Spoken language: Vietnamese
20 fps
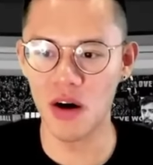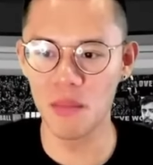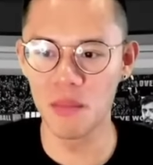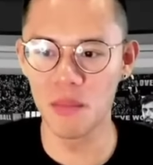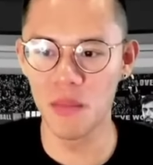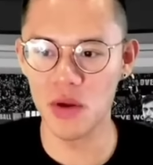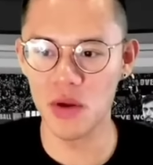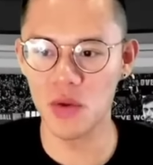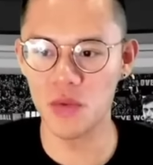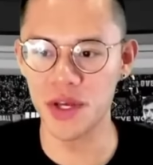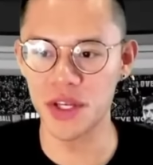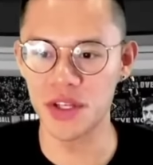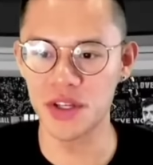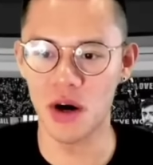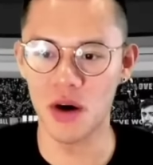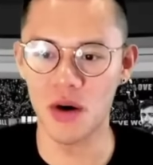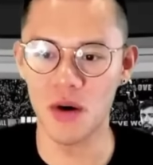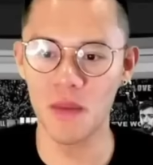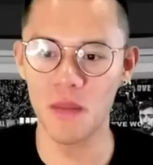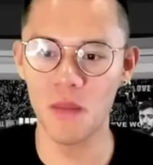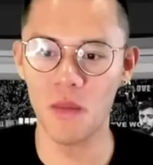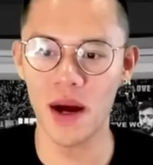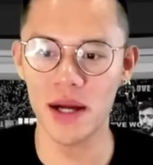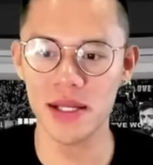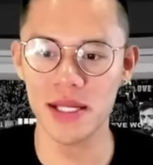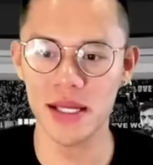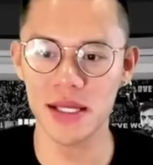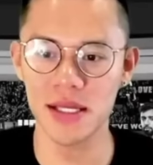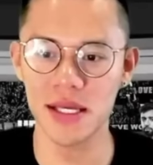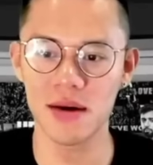một quỷ nhỏ hôm qua
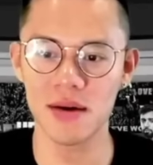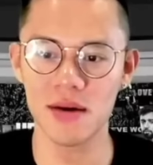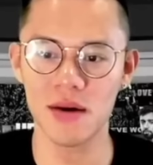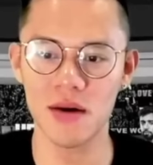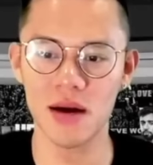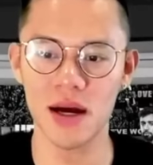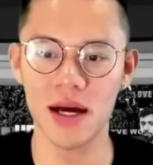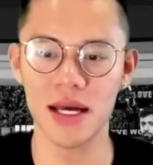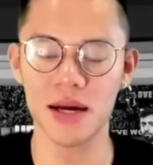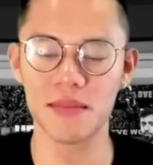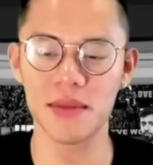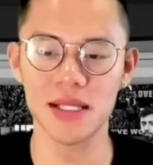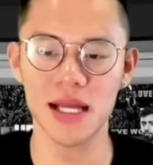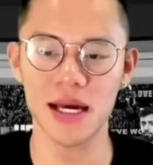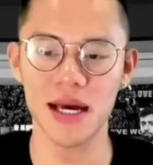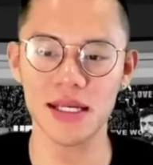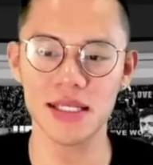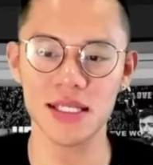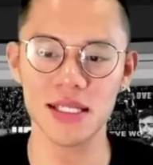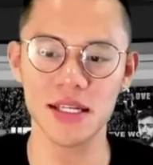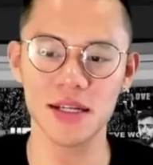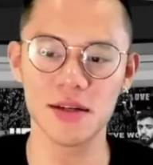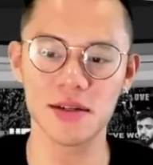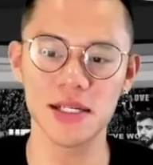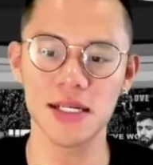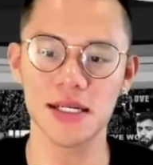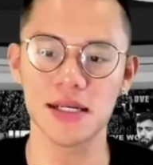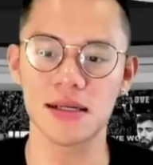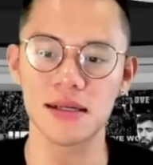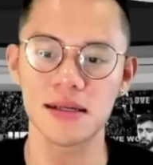nhanh hiếu. Ok, cảm ơn Thái Anh rất nhiều
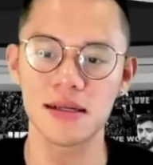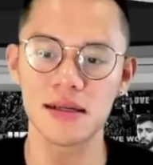nhá.